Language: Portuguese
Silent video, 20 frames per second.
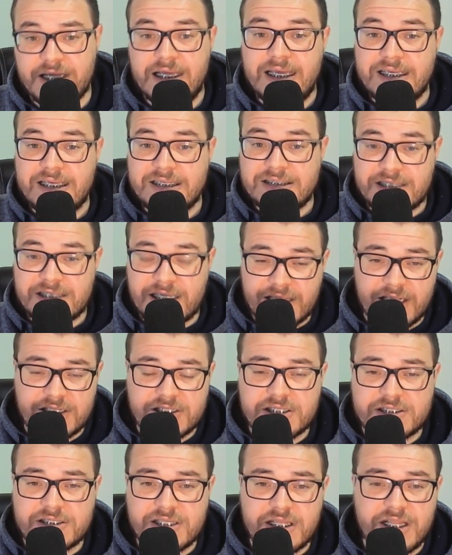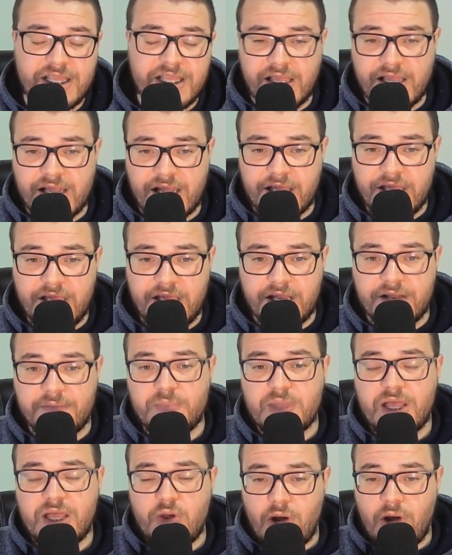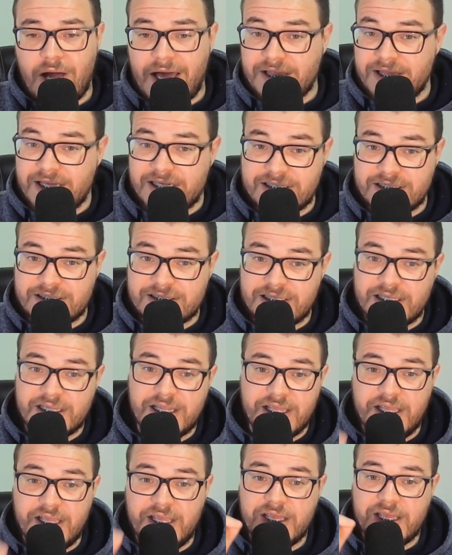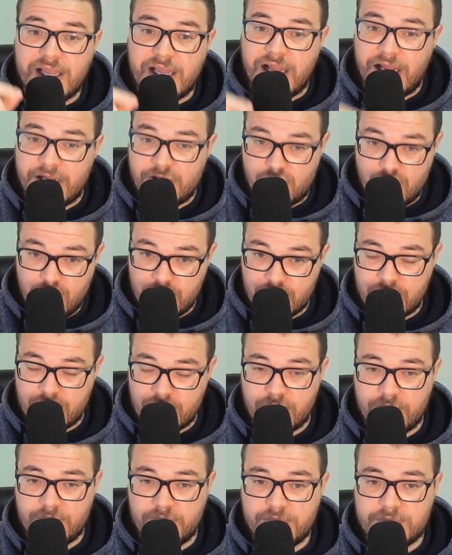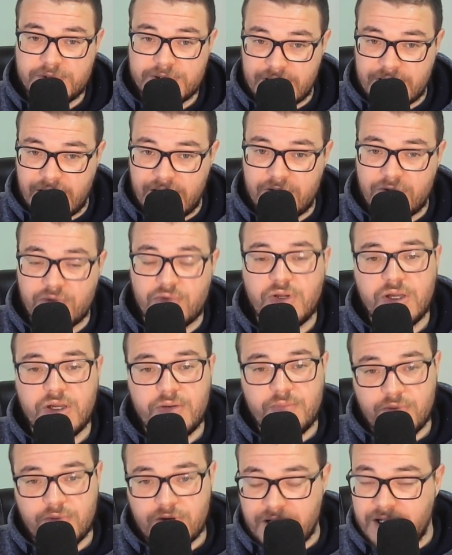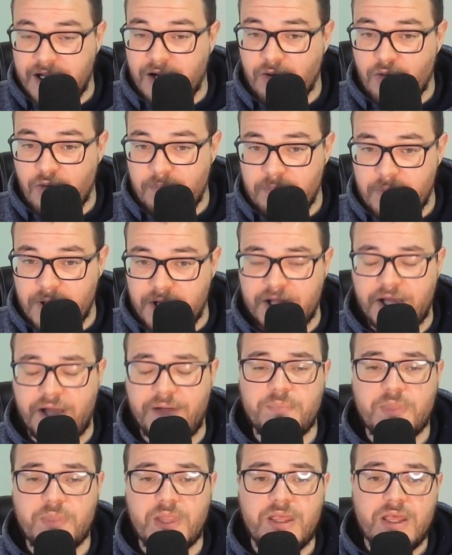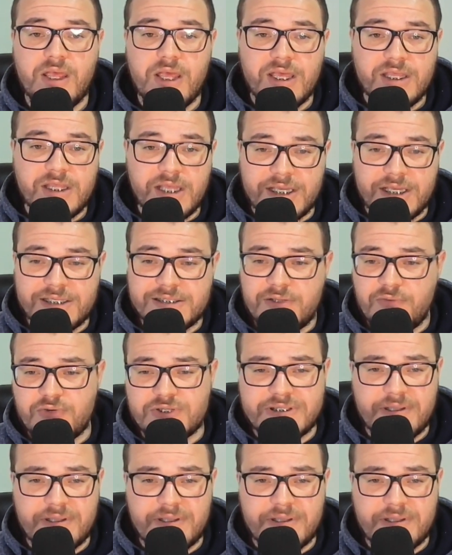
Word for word: E se a taxa Selic cair, a taxa CDI cai junto, certo? Porque ele acompanha. E aí, se você